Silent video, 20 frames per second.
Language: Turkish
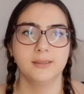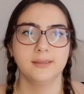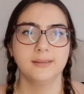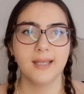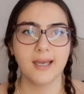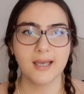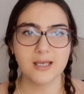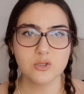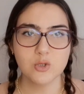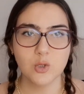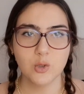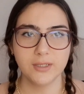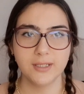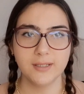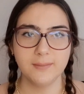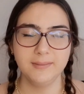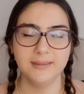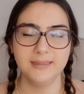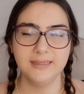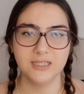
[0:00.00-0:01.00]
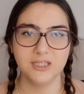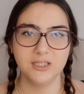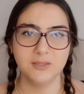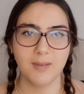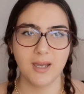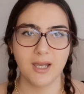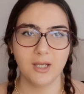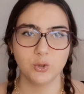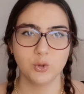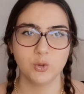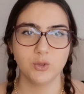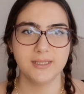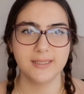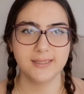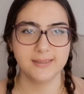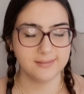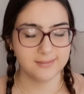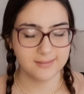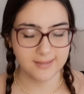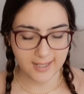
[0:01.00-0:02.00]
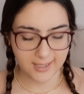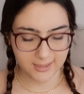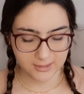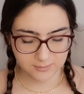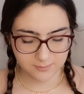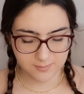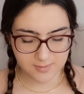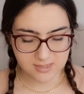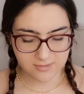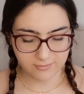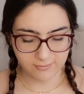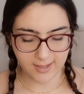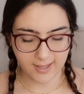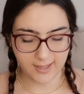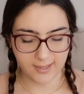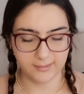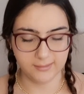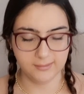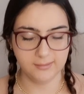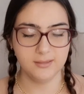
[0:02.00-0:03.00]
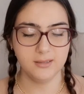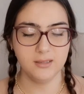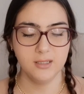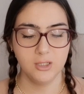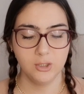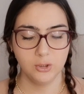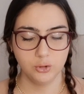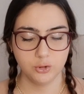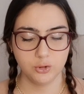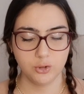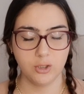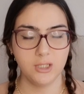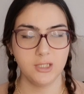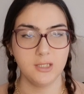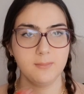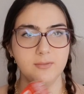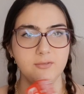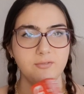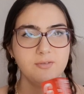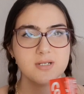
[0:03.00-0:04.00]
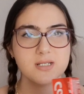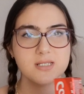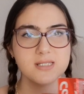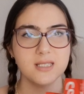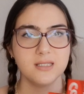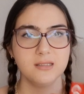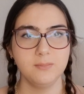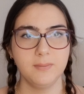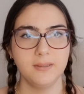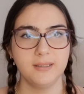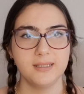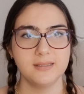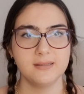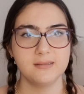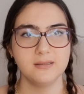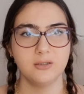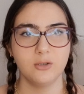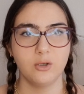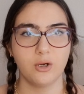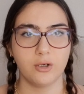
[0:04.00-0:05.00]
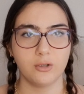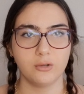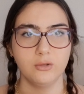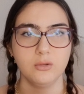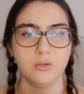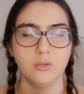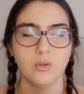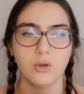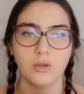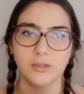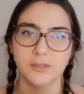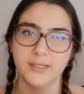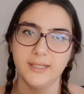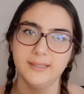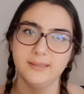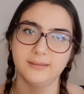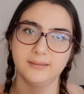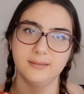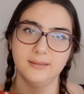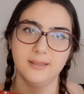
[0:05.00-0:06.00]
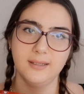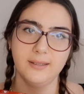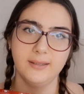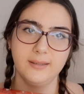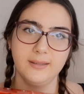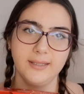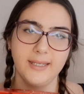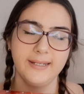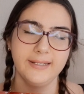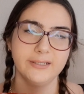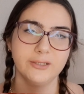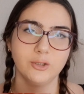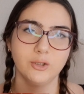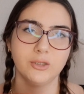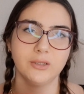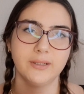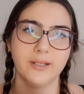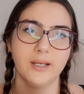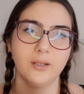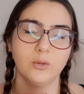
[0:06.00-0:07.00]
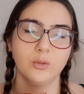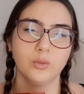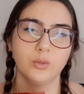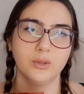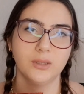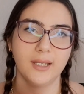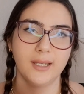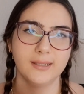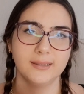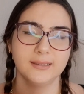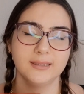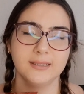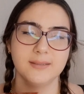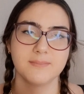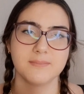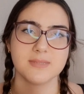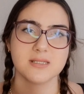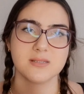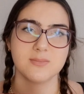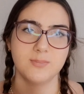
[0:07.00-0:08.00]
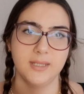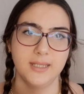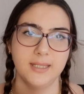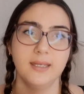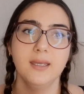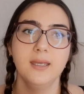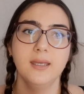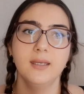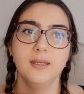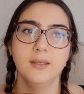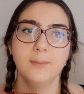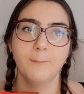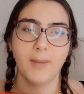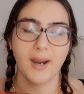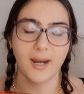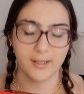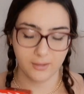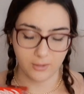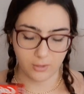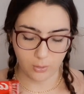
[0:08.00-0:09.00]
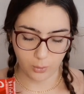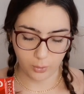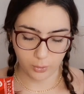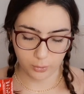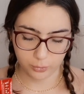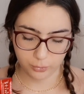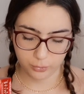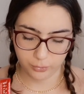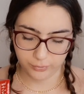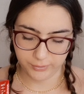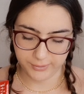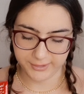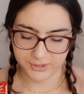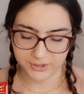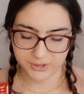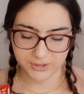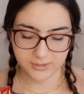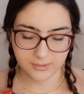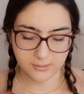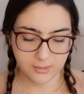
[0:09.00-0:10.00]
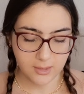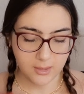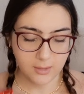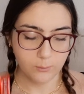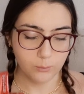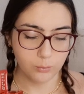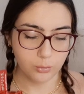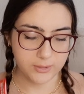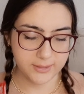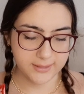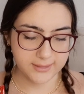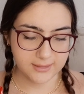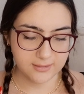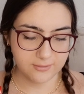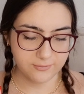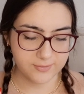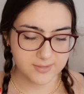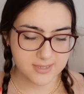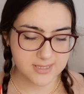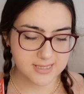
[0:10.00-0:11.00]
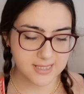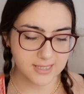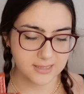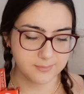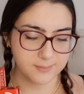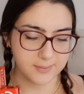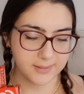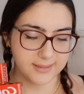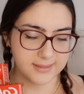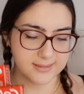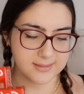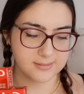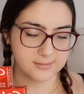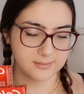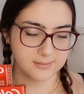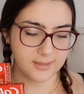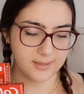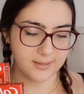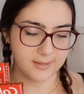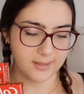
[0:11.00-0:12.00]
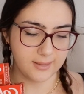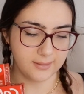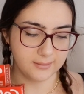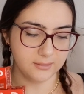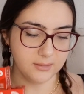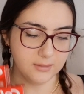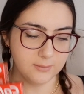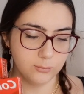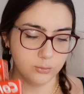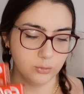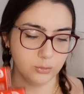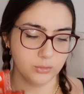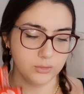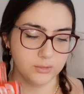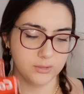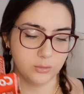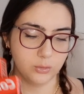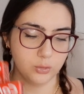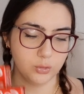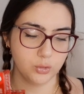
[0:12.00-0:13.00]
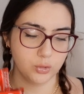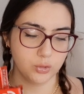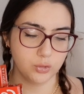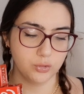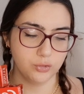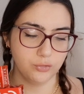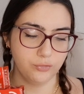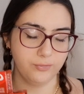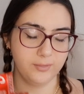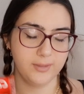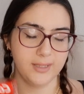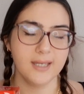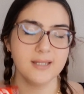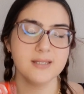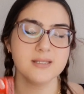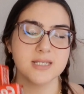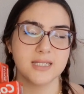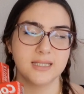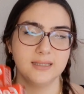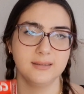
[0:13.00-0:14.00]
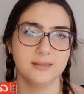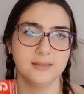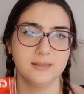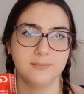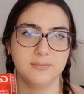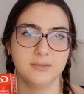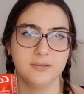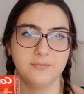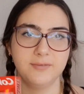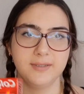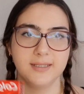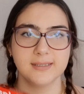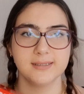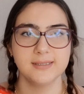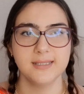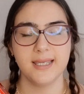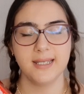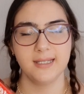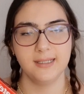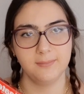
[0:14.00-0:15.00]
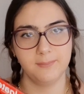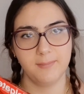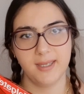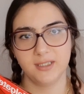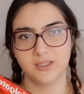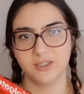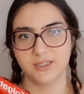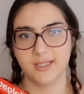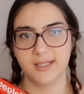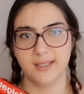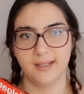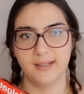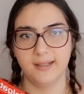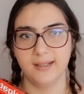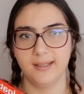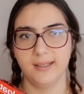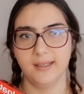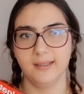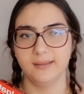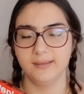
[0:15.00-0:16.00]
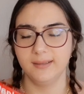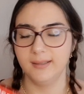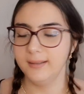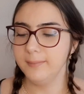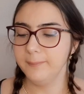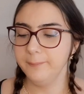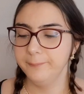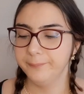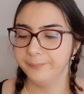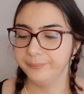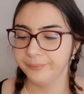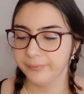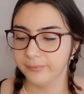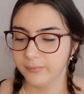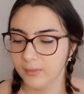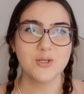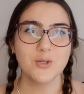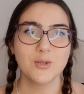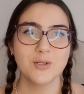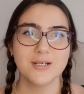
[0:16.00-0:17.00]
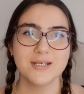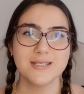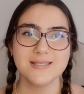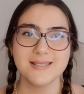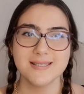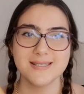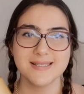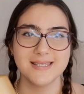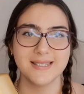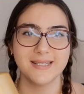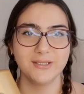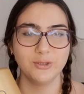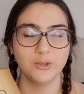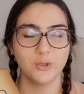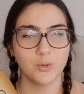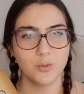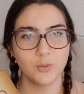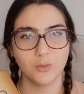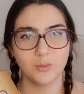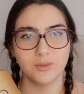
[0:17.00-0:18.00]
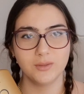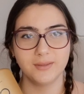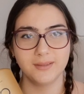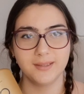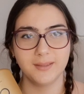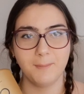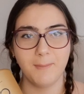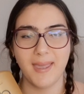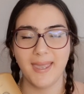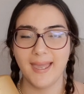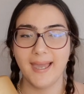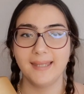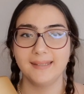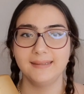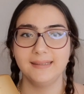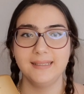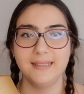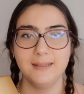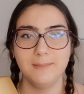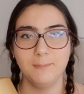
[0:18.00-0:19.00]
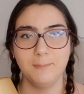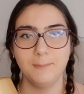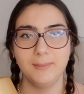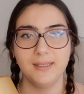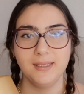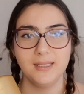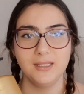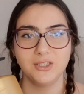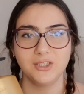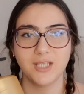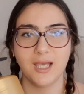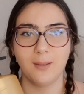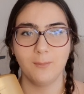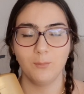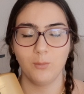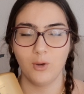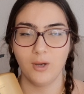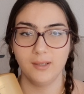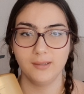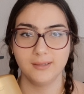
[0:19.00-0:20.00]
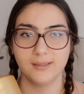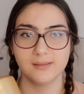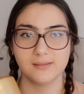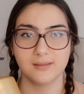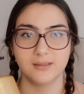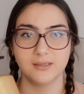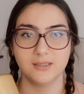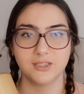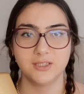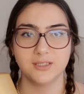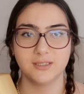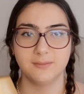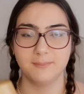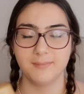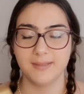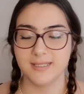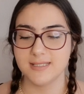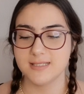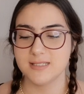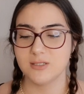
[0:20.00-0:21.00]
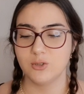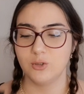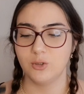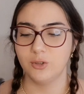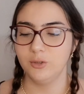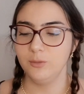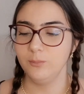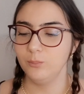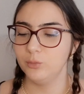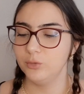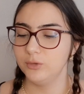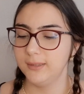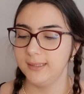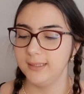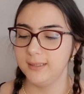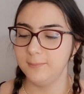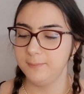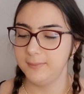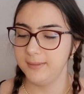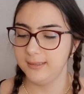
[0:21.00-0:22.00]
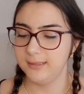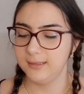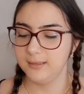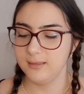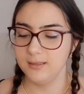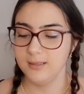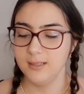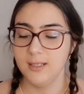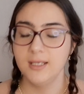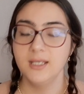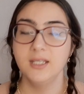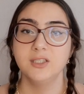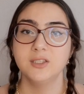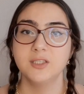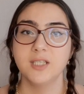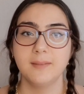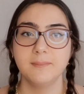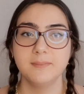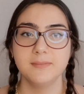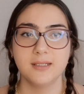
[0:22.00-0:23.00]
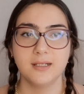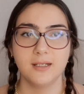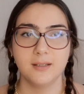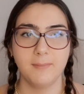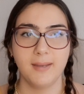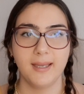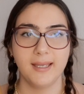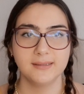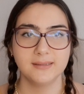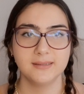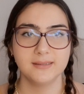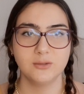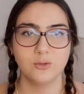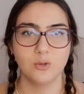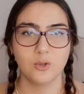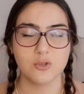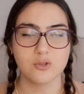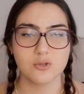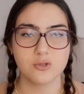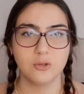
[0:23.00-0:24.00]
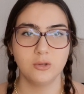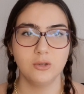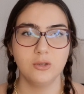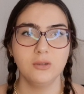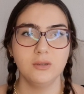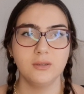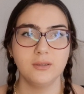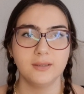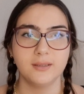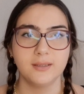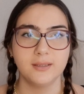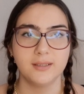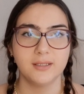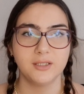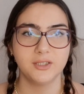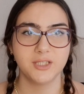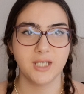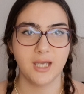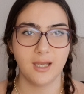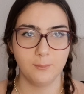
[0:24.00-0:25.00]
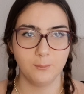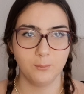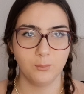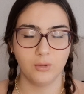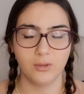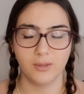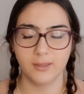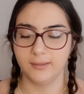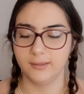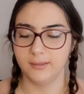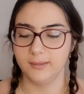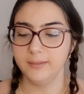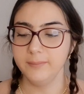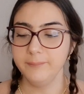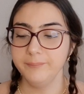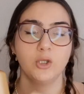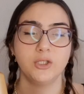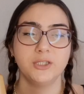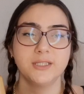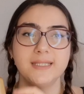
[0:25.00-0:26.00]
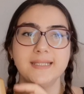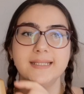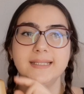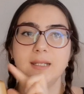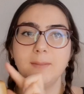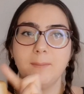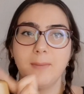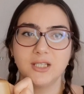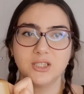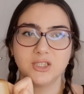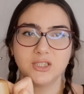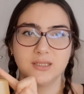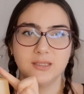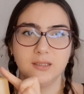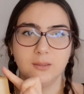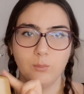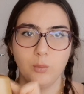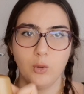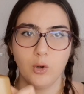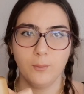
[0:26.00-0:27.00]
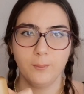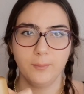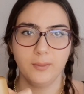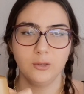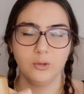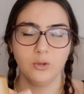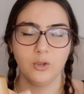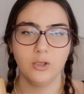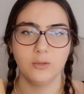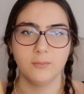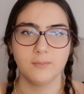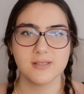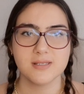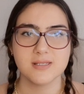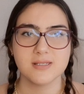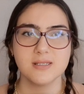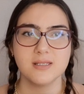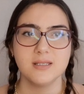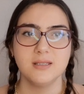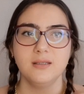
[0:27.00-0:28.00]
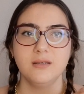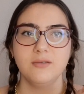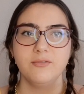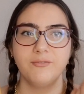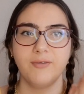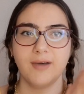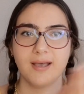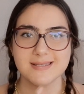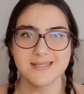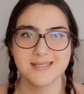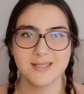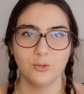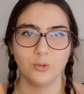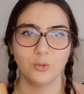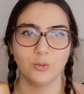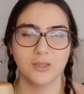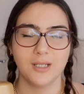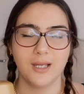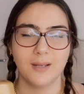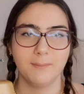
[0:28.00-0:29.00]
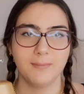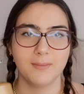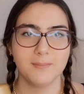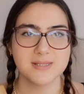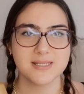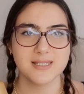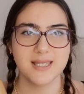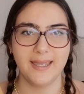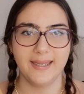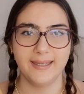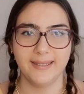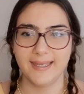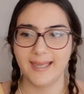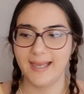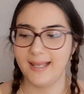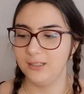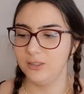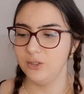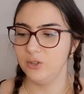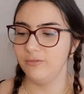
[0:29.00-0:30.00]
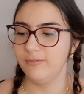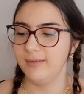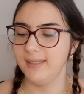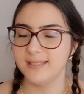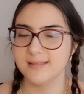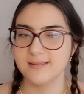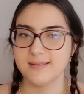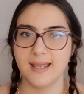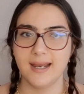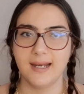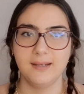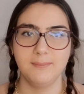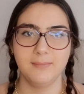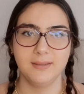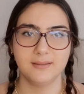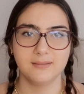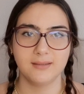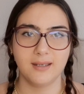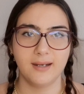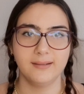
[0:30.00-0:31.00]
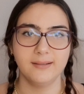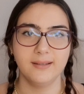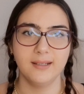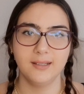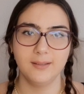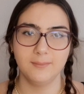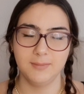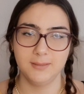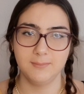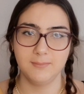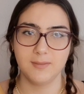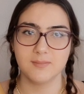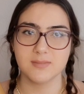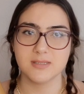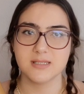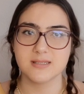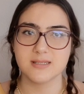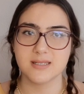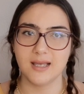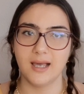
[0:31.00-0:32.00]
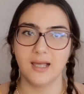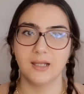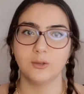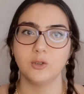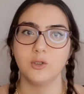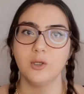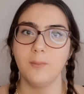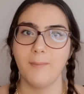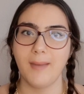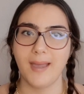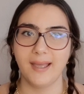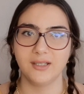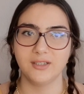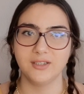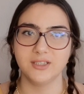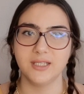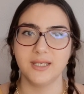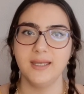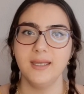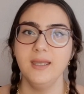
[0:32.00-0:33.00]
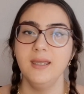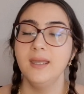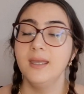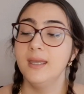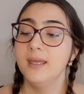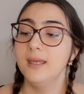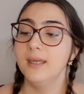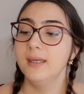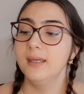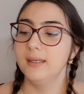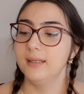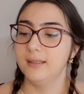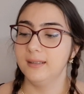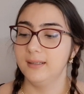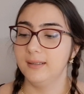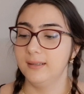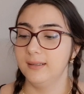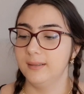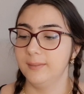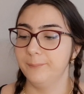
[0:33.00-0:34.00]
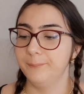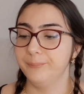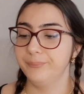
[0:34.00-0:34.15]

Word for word: Daha sonra bir diş macunu ihtiyacımız vardı. Şöyle bir fırsat paketi gördük. Colgate'de genel olarak kullandığımız bir marka olduğu için bu ikili fırsat paketinden aldık. Bunun da düştüğü fiyat indirimli fiyatı 55 TL'ydi sonra sizleri çok e, beğendiğim bir şampuanla tanıştırmak istiyorum. Bu DP'nin Çam Terebentin özlü e, şampuanı. Öncelikle başlığının pompalı olması fazla kullanmamızı engelliyor ve yeterli miktarda alabilmemizi sağlıyor bence. E,